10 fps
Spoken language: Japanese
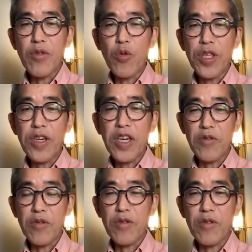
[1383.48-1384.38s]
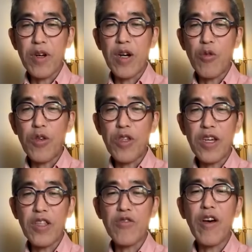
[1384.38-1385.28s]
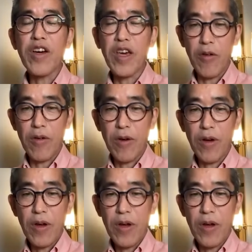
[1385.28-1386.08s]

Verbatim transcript: 自民党を叩けるっていうから美味しいはずなわけよ。